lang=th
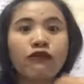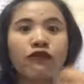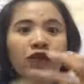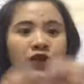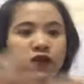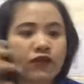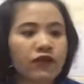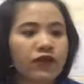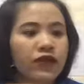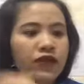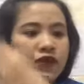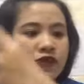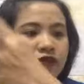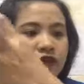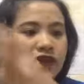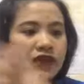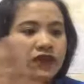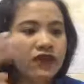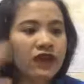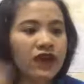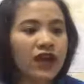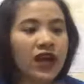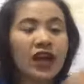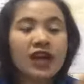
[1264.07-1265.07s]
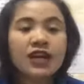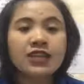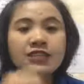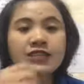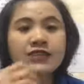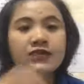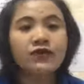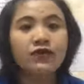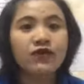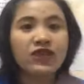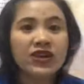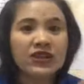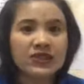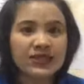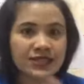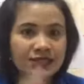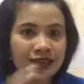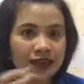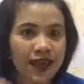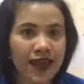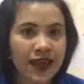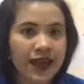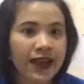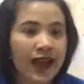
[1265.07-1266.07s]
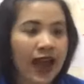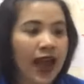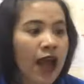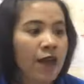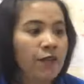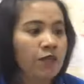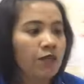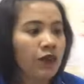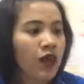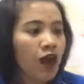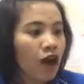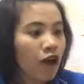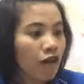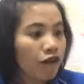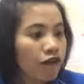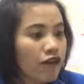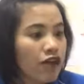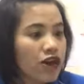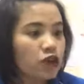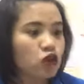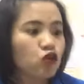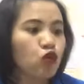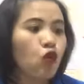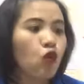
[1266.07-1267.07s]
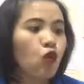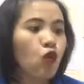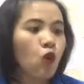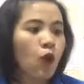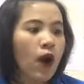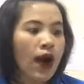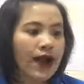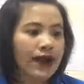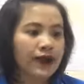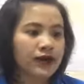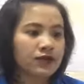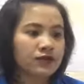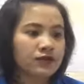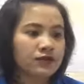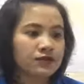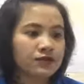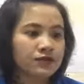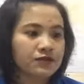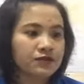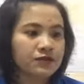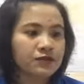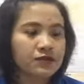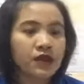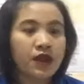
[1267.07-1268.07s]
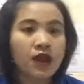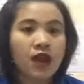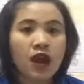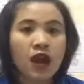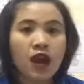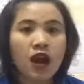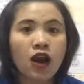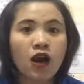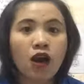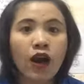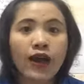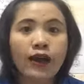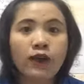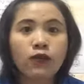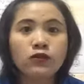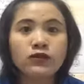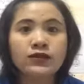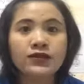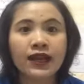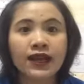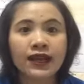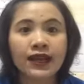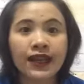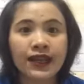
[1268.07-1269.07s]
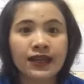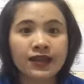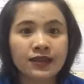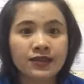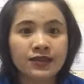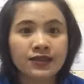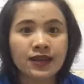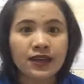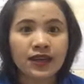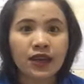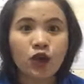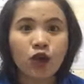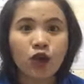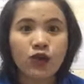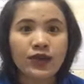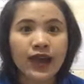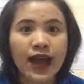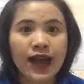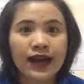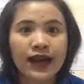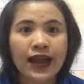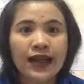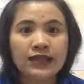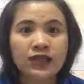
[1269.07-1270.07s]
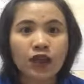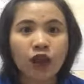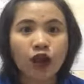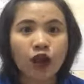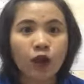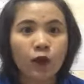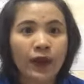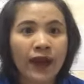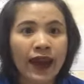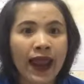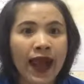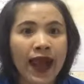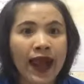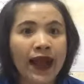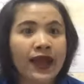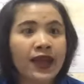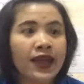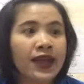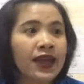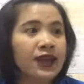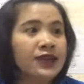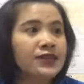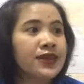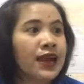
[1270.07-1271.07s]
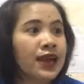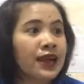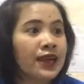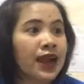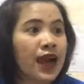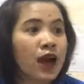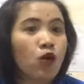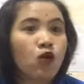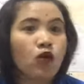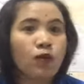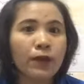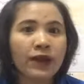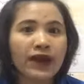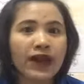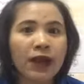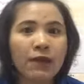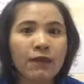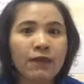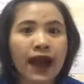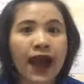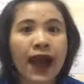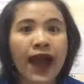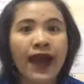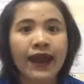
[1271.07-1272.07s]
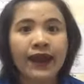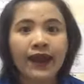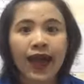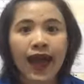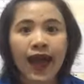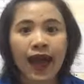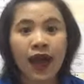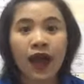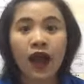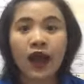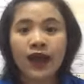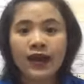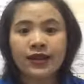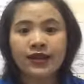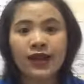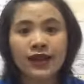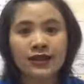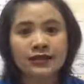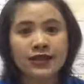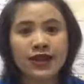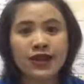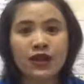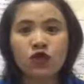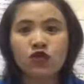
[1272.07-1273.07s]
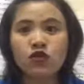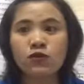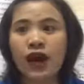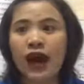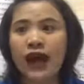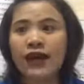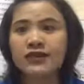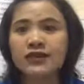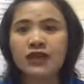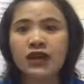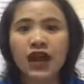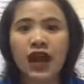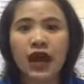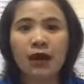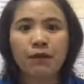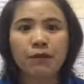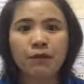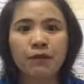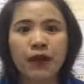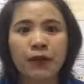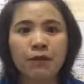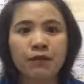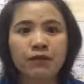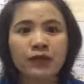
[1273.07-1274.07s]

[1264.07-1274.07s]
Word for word: กฝึกฝึกฝึกฝึกจินตนาการฝึกทุกวันแล้วก็ให้คุณสังเกตถึงสิ่งที่คุณอยากได้ตลอดเวลาอย่างถ้าคุณไปทำงานอ่ะอย่างเช่นคุณอาจจะขับแบบ